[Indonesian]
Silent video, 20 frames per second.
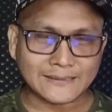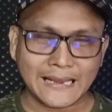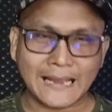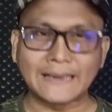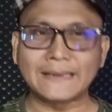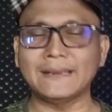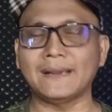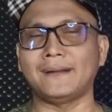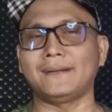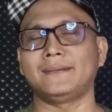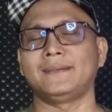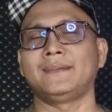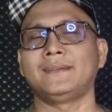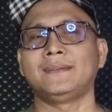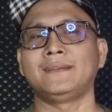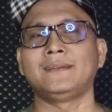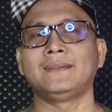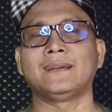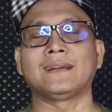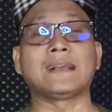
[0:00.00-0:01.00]
sayang,
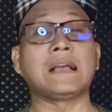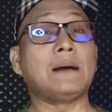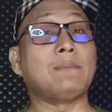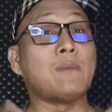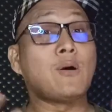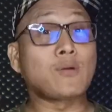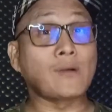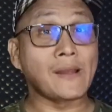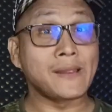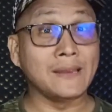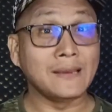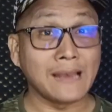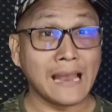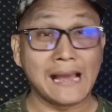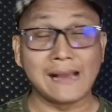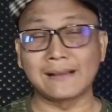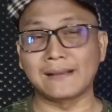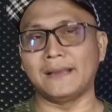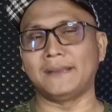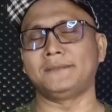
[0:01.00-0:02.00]
gak mau
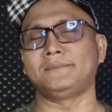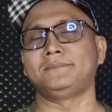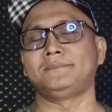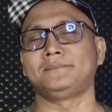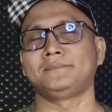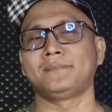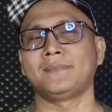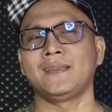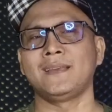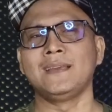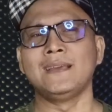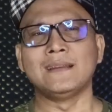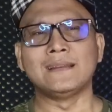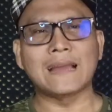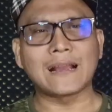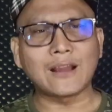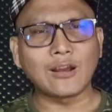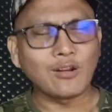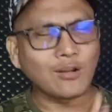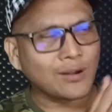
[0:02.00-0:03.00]
kehilangan.
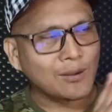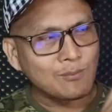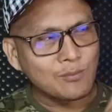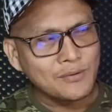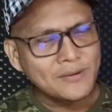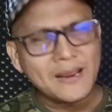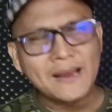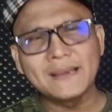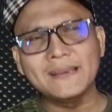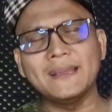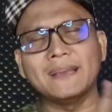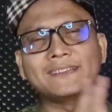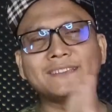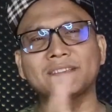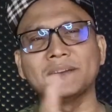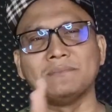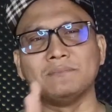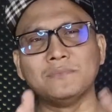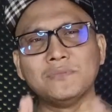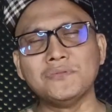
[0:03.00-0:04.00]
Nah kalau kemudian dia
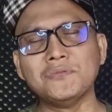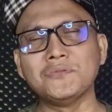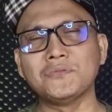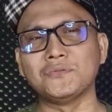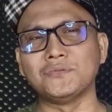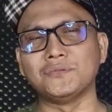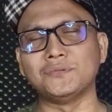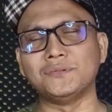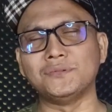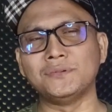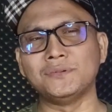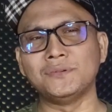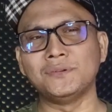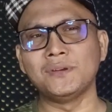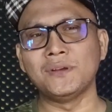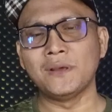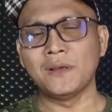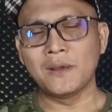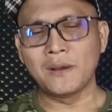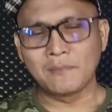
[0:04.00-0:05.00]
cemburu,
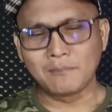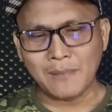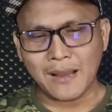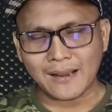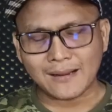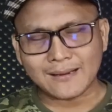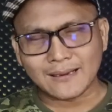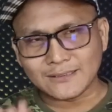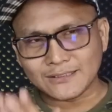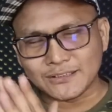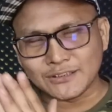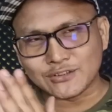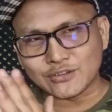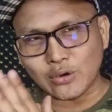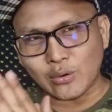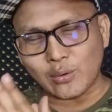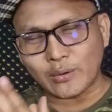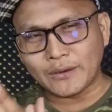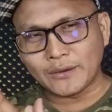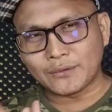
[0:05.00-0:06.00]
maka si
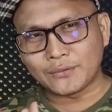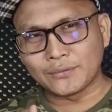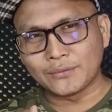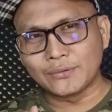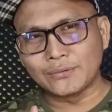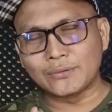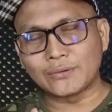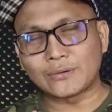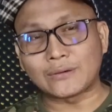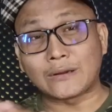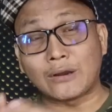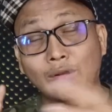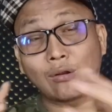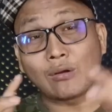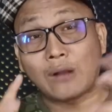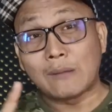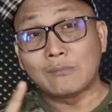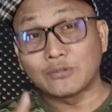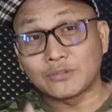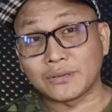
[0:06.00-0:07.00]
cowok itu kalau
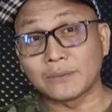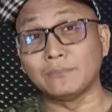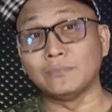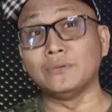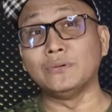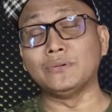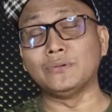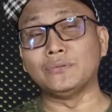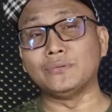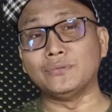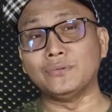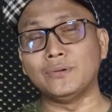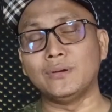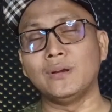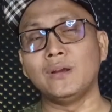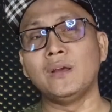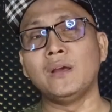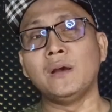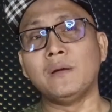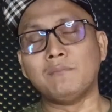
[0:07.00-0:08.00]
kamu cemburu,
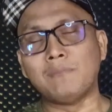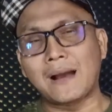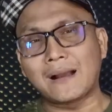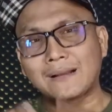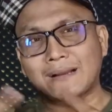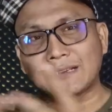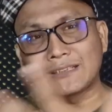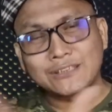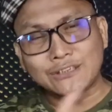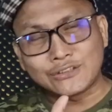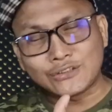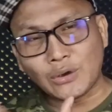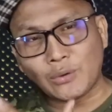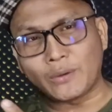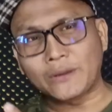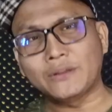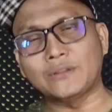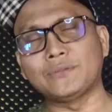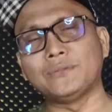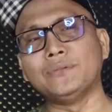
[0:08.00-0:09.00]
maka si
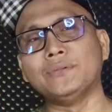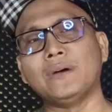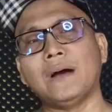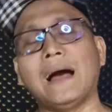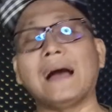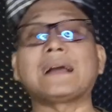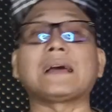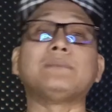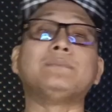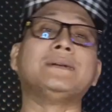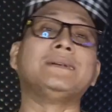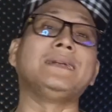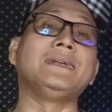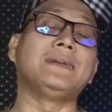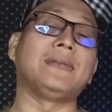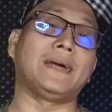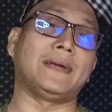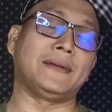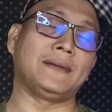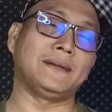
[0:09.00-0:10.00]
cowok itu akan
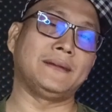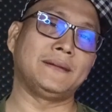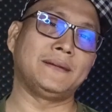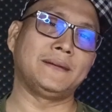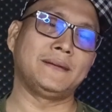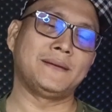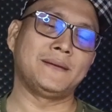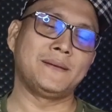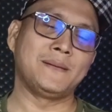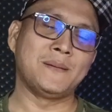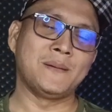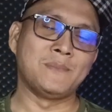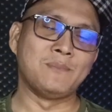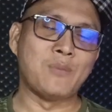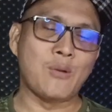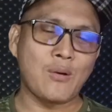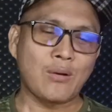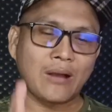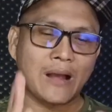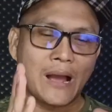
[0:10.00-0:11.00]
menilai
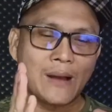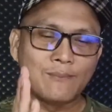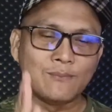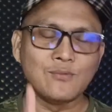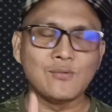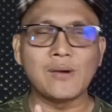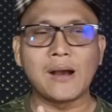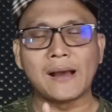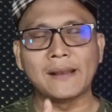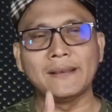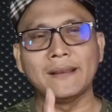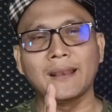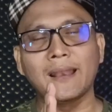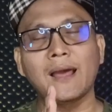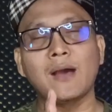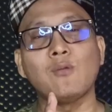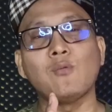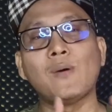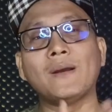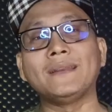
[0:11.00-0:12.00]
bahwa kamu
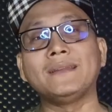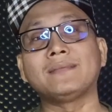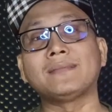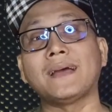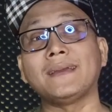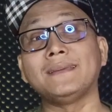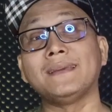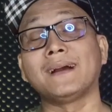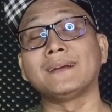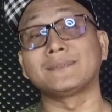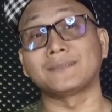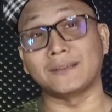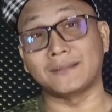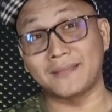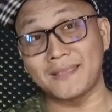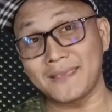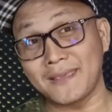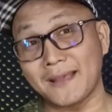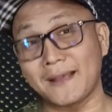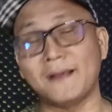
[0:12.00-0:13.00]
adalah wanita yang
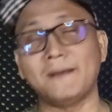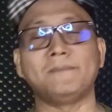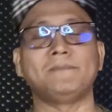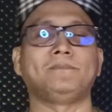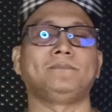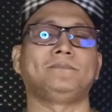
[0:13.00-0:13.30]
setia.